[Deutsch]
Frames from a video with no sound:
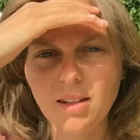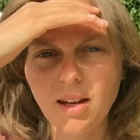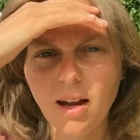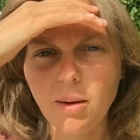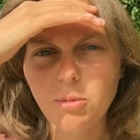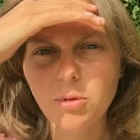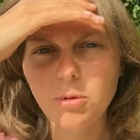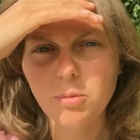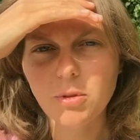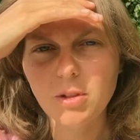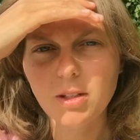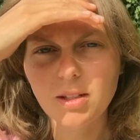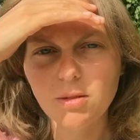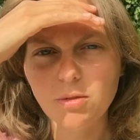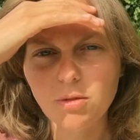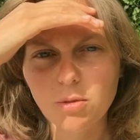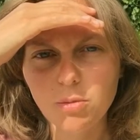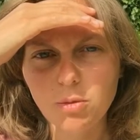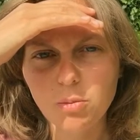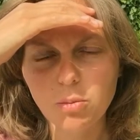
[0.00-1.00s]
Da habe ich mich jetzt
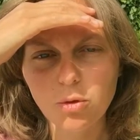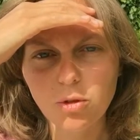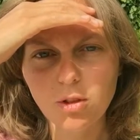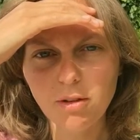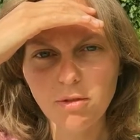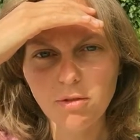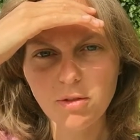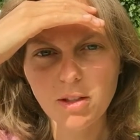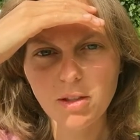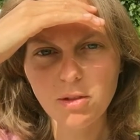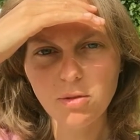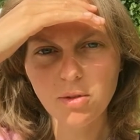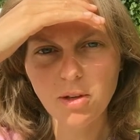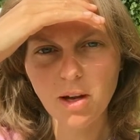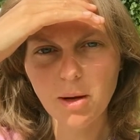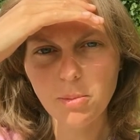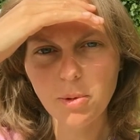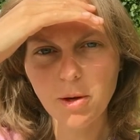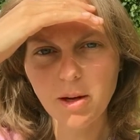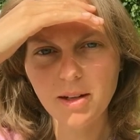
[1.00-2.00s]
viel mit beschäftigt und
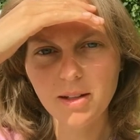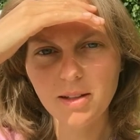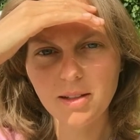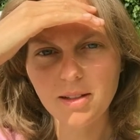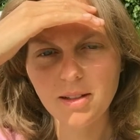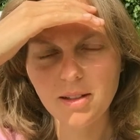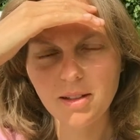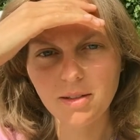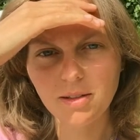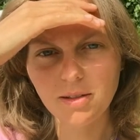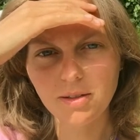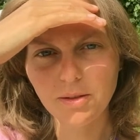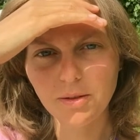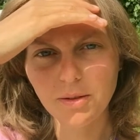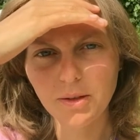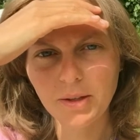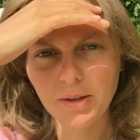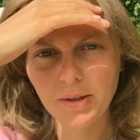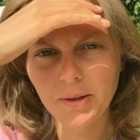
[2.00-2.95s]
habe halt hier eine